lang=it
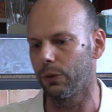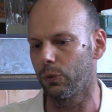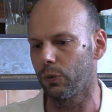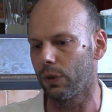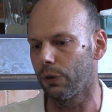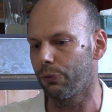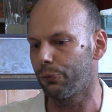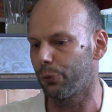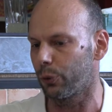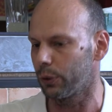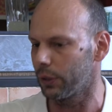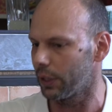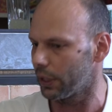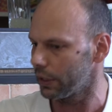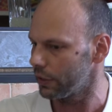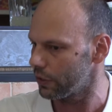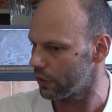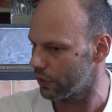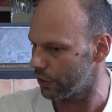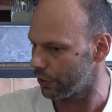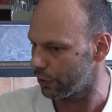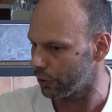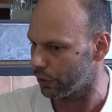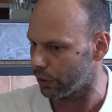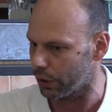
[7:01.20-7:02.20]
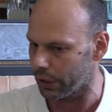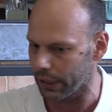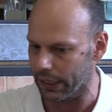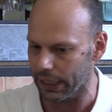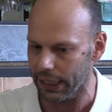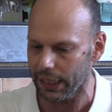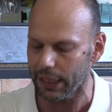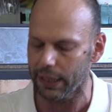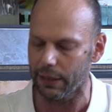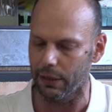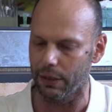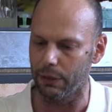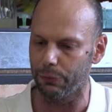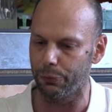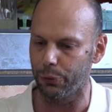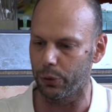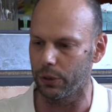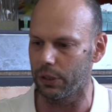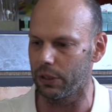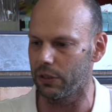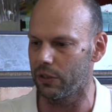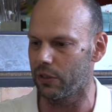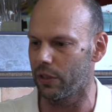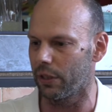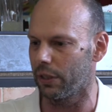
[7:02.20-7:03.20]
una fondazione che è una
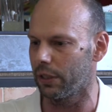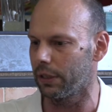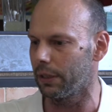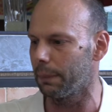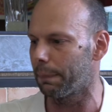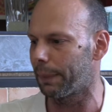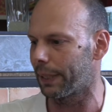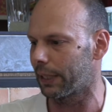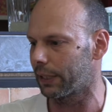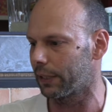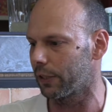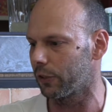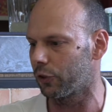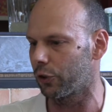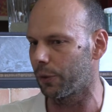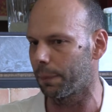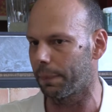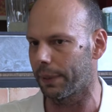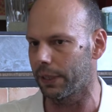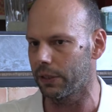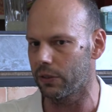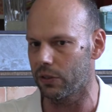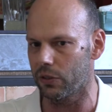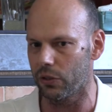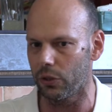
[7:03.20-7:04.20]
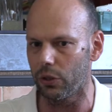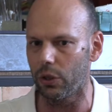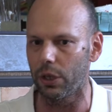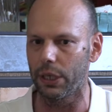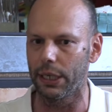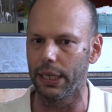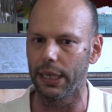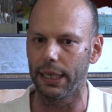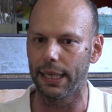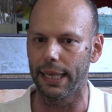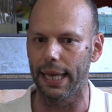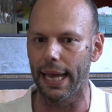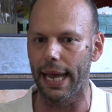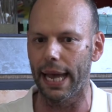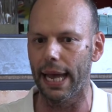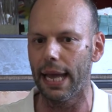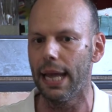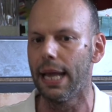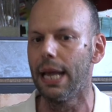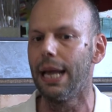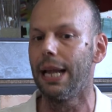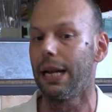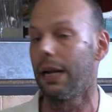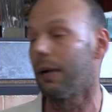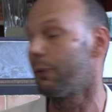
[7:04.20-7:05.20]
fondazione di partecipazione che
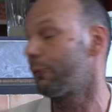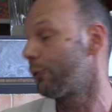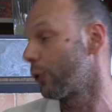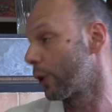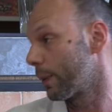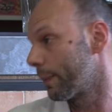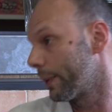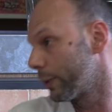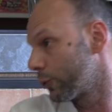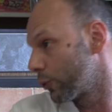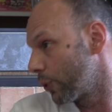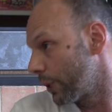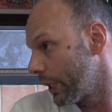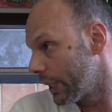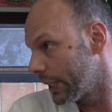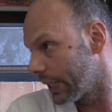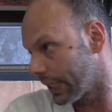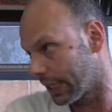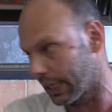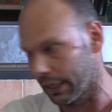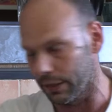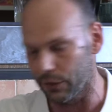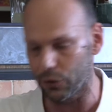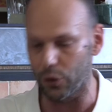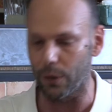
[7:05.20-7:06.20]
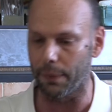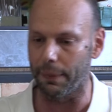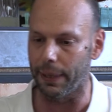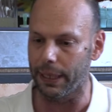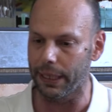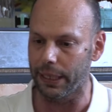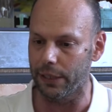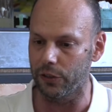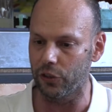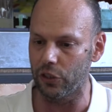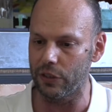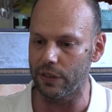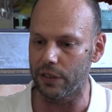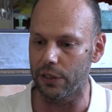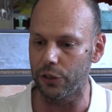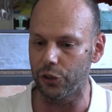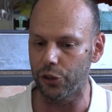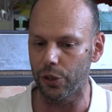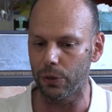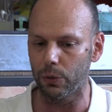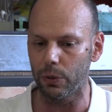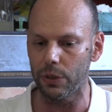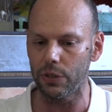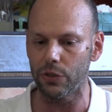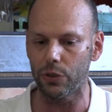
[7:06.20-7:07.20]
è la forma giuridica insomma che
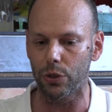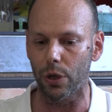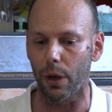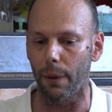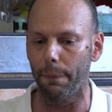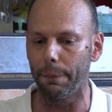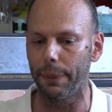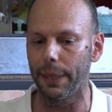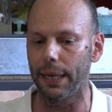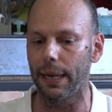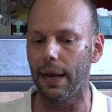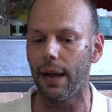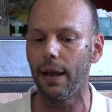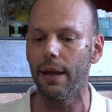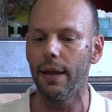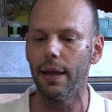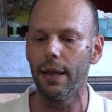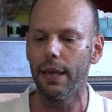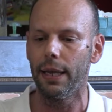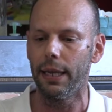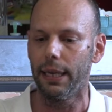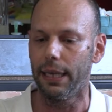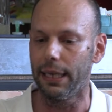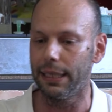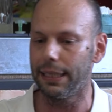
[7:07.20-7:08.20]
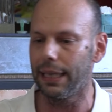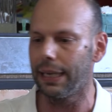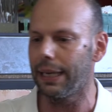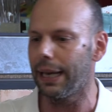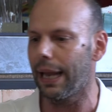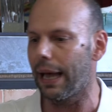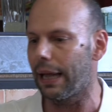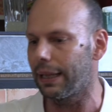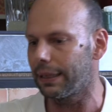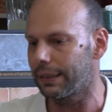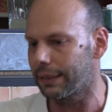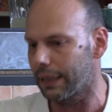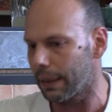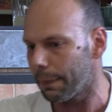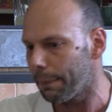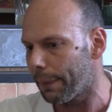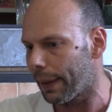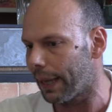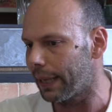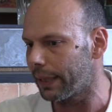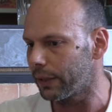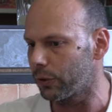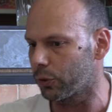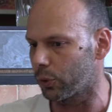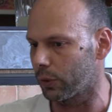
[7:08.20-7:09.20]
gestisce quest'opera e dall'altra
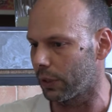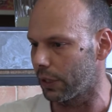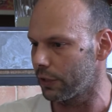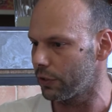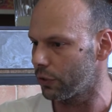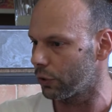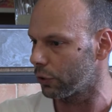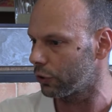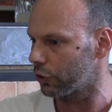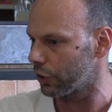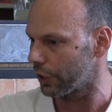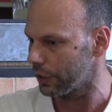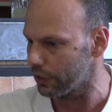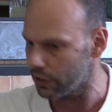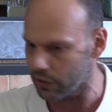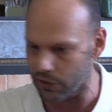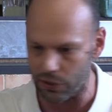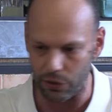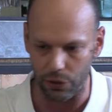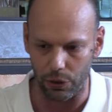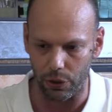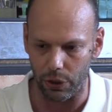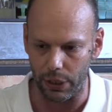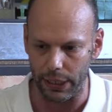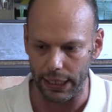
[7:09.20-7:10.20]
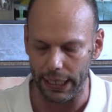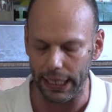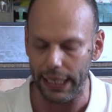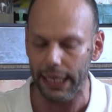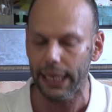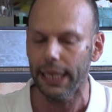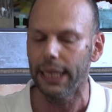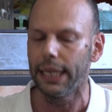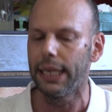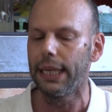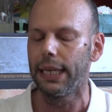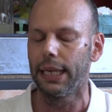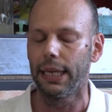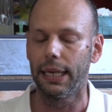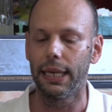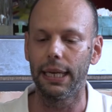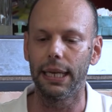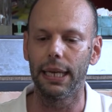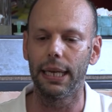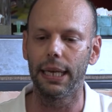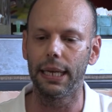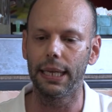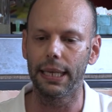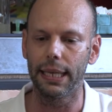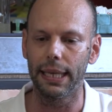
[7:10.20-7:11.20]
parte un'associazione
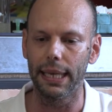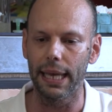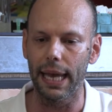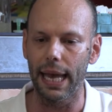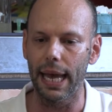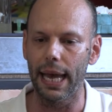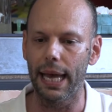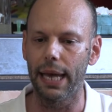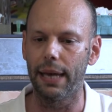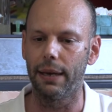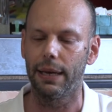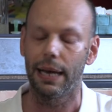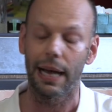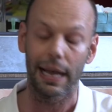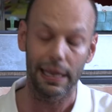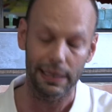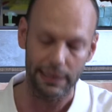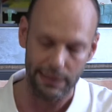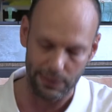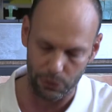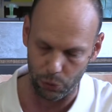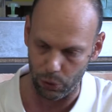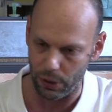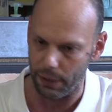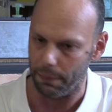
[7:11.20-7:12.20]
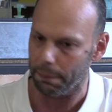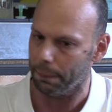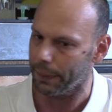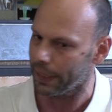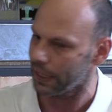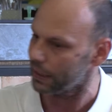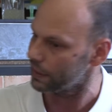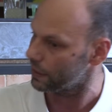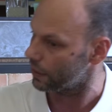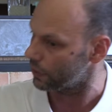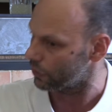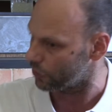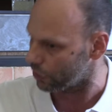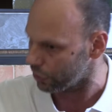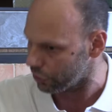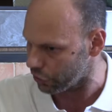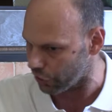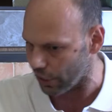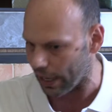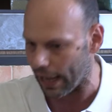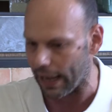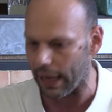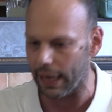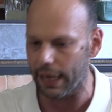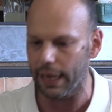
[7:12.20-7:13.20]
eh, che è anzi un'impresa
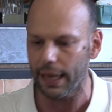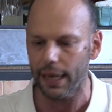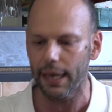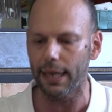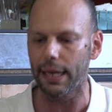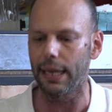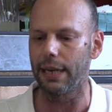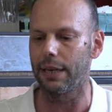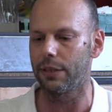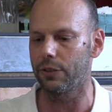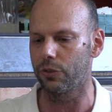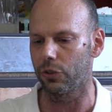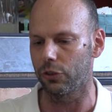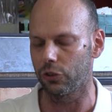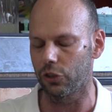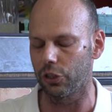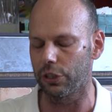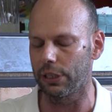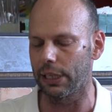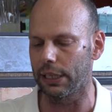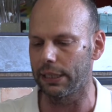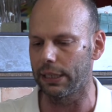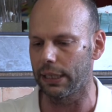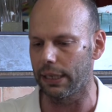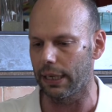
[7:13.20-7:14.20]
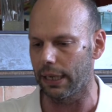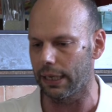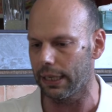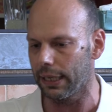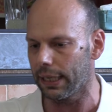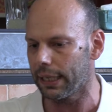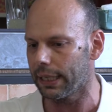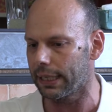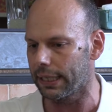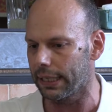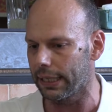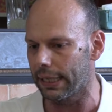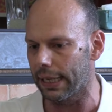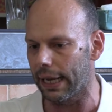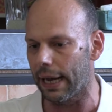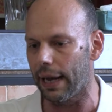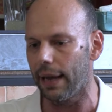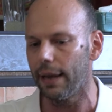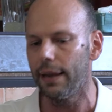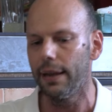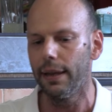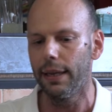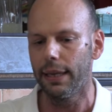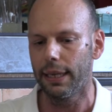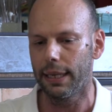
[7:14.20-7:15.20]
sociale che è la società
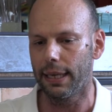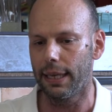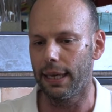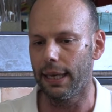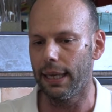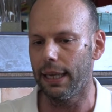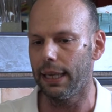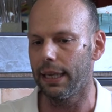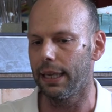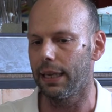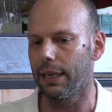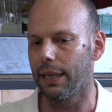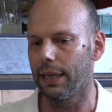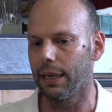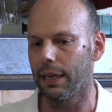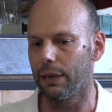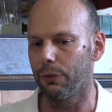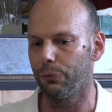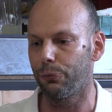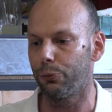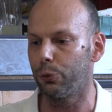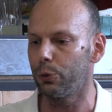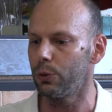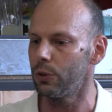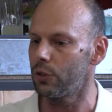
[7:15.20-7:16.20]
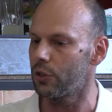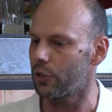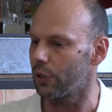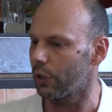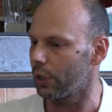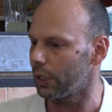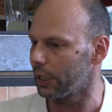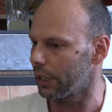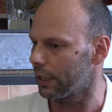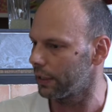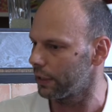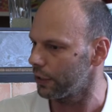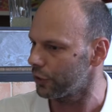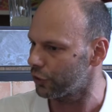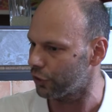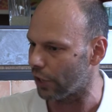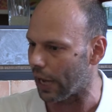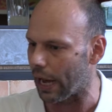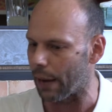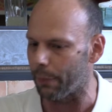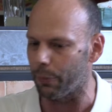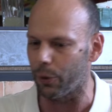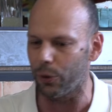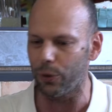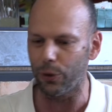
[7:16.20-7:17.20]
dell'allegria che eh, funziona
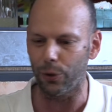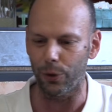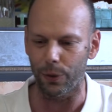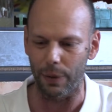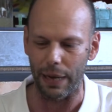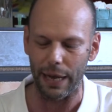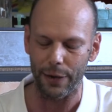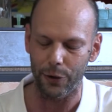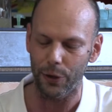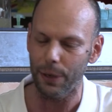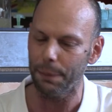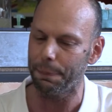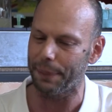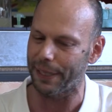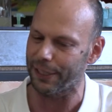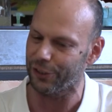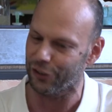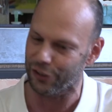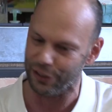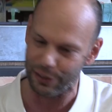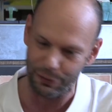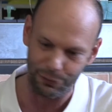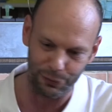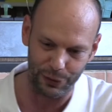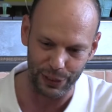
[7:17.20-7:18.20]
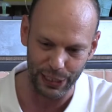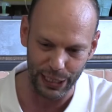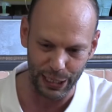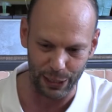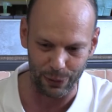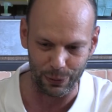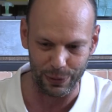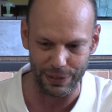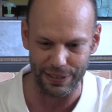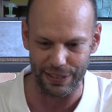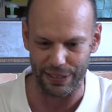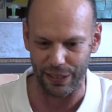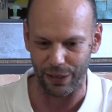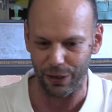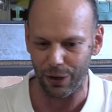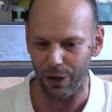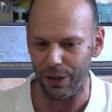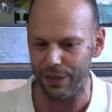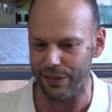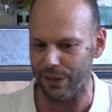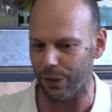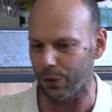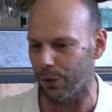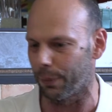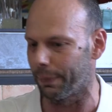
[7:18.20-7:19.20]
diciamo co- a noi piace definire questa
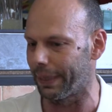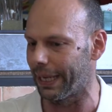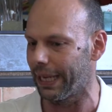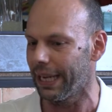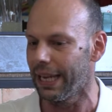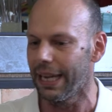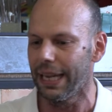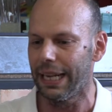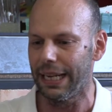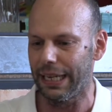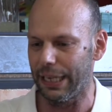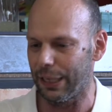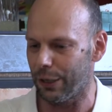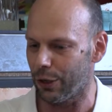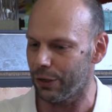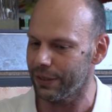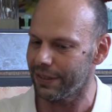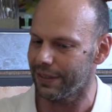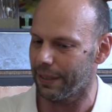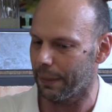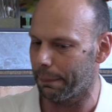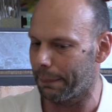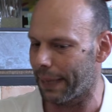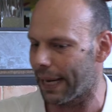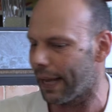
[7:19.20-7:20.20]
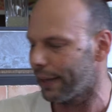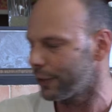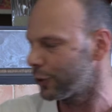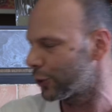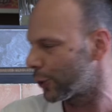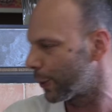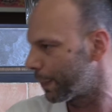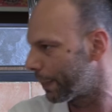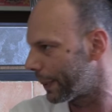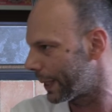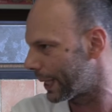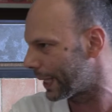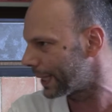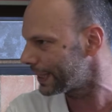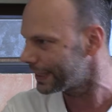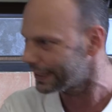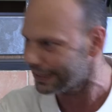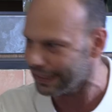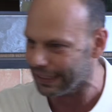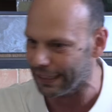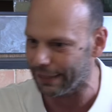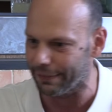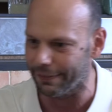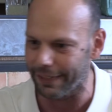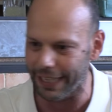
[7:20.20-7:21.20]
cosa come le nostre braccia
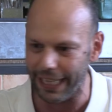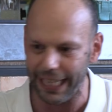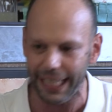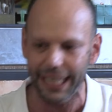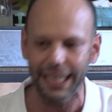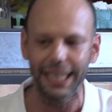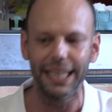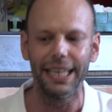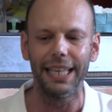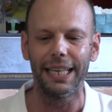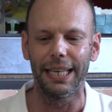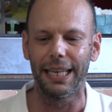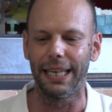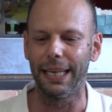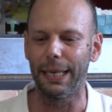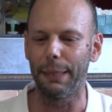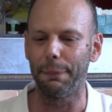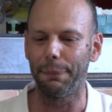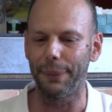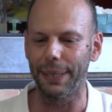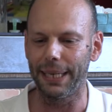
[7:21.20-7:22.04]
operative eh,